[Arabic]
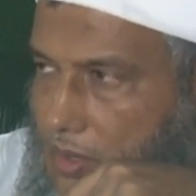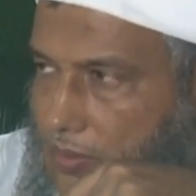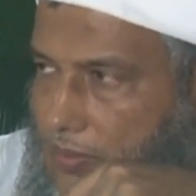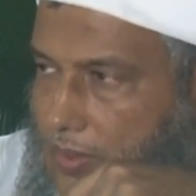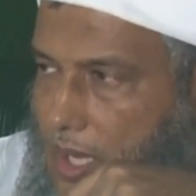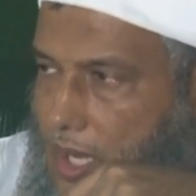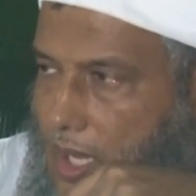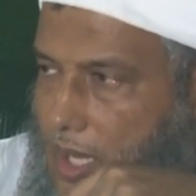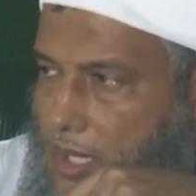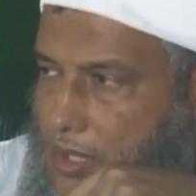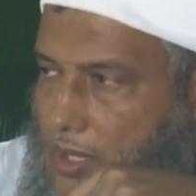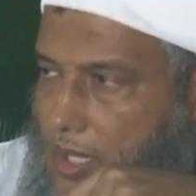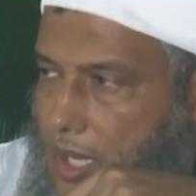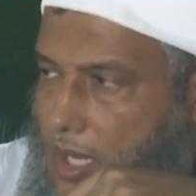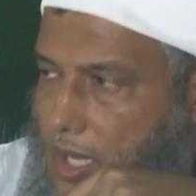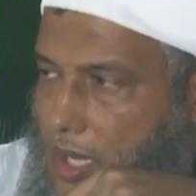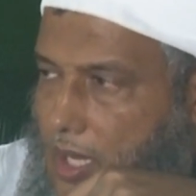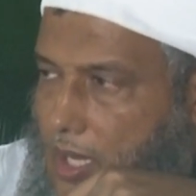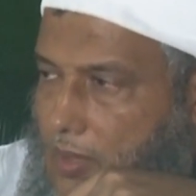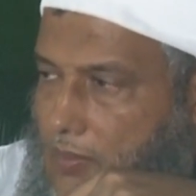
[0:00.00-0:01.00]
فقال
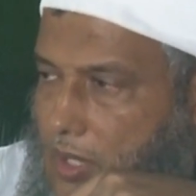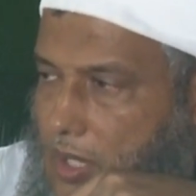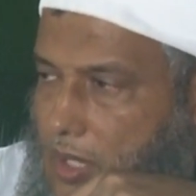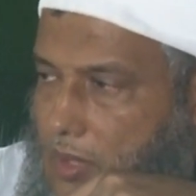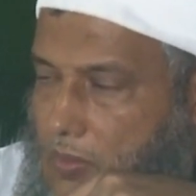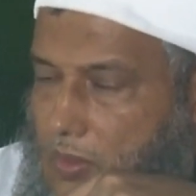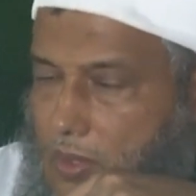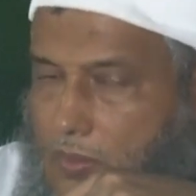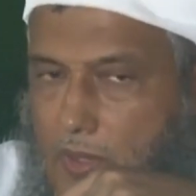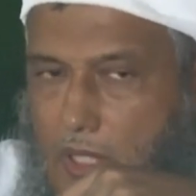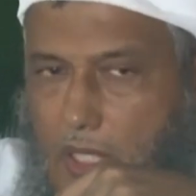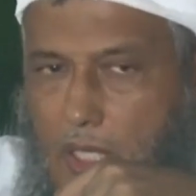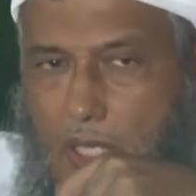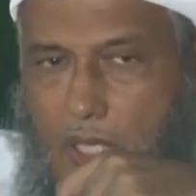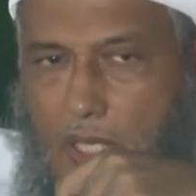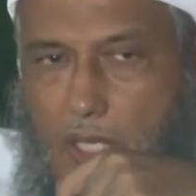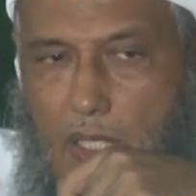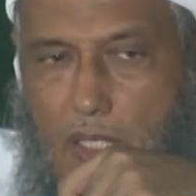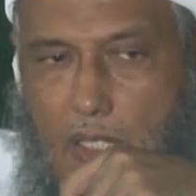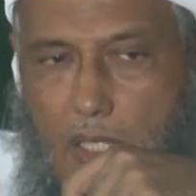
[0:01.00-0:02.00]
تعالى من
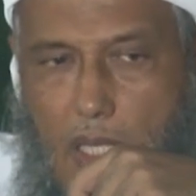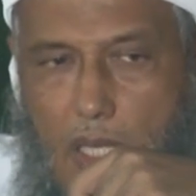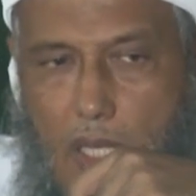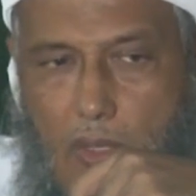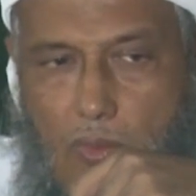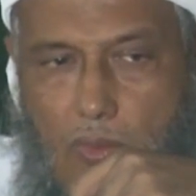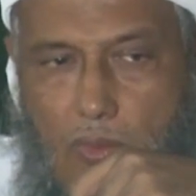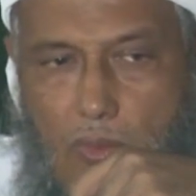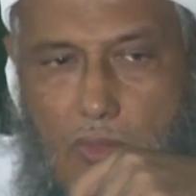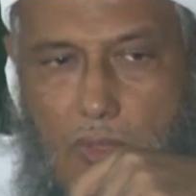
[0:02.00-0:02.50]
المؤمنين رجال